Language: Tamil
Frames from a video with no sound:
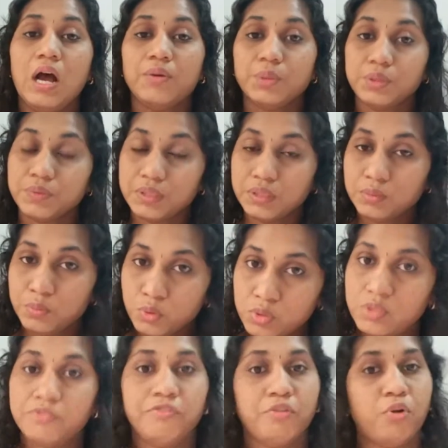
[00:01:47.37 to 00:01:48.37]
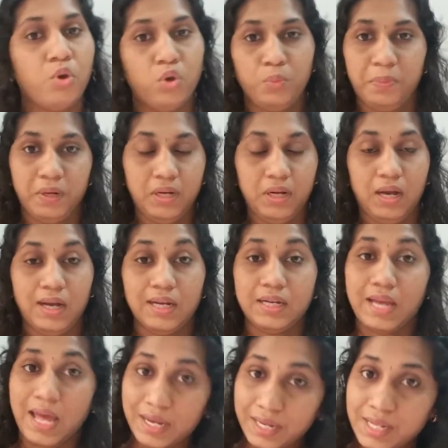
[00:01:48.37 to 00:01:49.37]
அவங்க வந்து புக்ஸை ஃபாலோ பண்ணாங்க
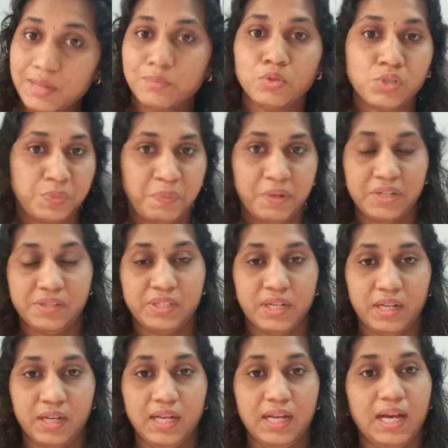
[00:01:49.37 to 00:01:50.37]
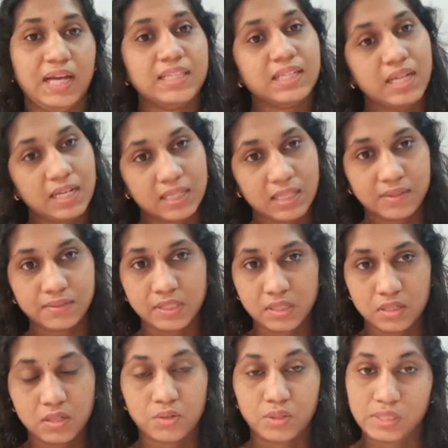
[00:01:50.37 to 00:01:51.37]
நிறைய புக்ஸ் படித்தாங்க அதனால தான்
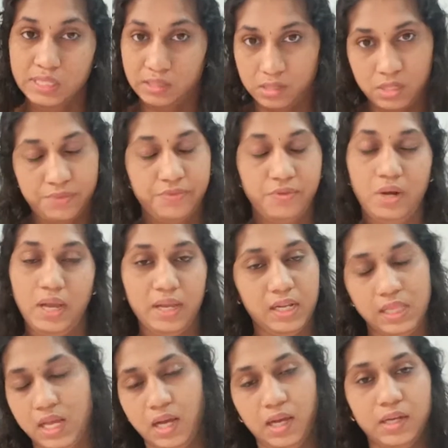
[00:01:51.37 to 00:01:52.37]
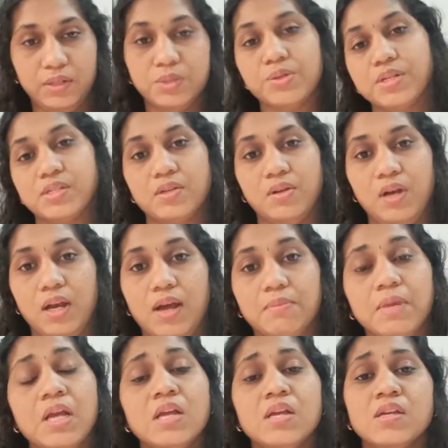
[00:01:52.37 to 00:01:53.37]
வந்துட்டு அவங்க சக்ஸஸ்ஃபுல்லாக இருந்தாங்கன்னு கூட
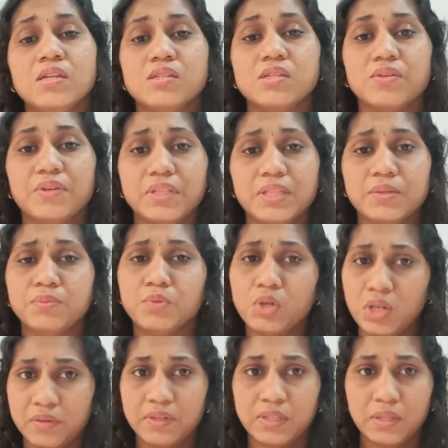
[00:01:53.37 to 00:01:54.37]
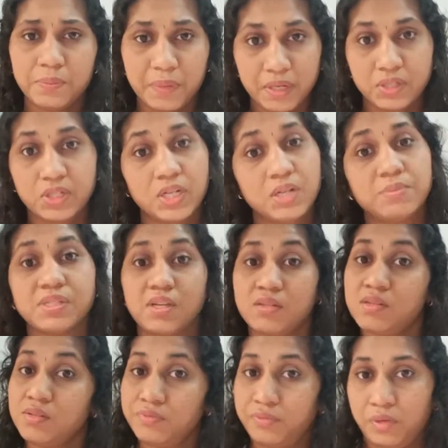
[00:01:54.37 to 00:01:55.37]
சொல்லலாம் ஸோ வந்து புக்கு வந்து படித்தா நம்ம
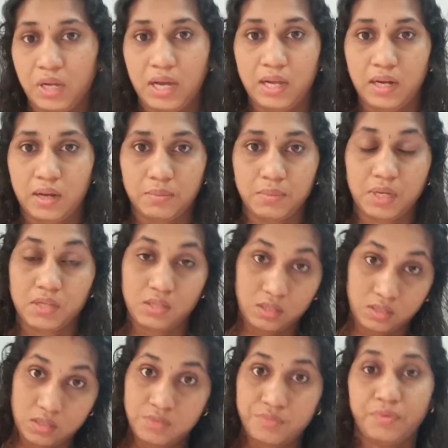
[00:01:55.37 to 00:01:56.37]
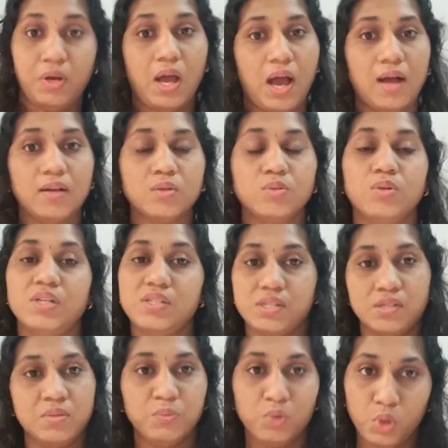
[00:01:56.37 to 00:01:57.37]
சக்ஸஸ்ஃபுல் ஆயிடலாமா சக்ஸஸ்ஃபுல்லாக ஆகணும்னா
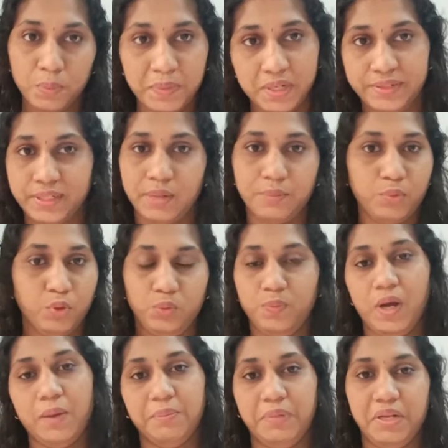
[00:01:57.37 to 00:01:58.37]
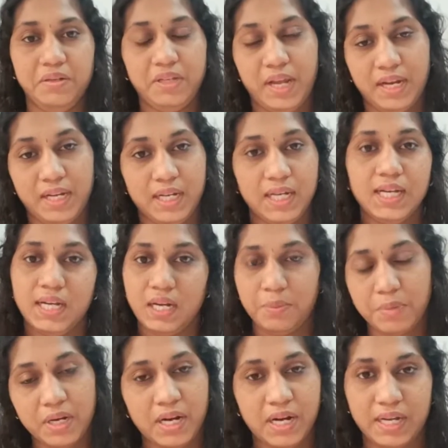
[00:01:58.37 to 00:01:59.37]
ஜஸ்ட் புக்கு படித்தா போதுமா அப்படின்னு கேட்டால்
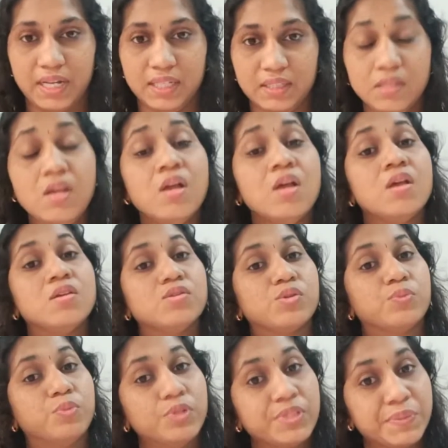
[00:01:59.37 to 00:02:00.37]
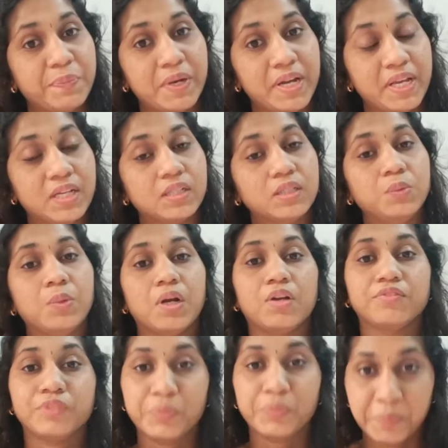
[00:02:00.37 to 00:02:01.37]
கண்டிப்பாக கிடையாது ஸோ புக்ஸ் படிக்கிறது
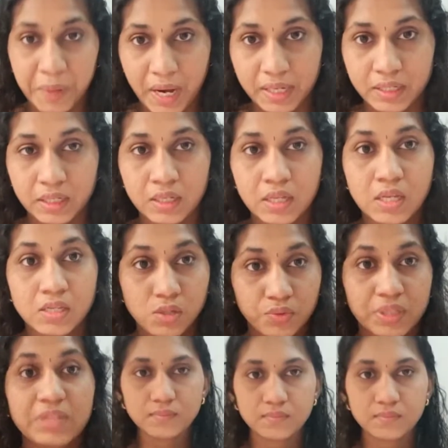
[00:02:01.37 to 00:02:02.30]
ஒன் ஆஃப் த பார்ட் ஸோ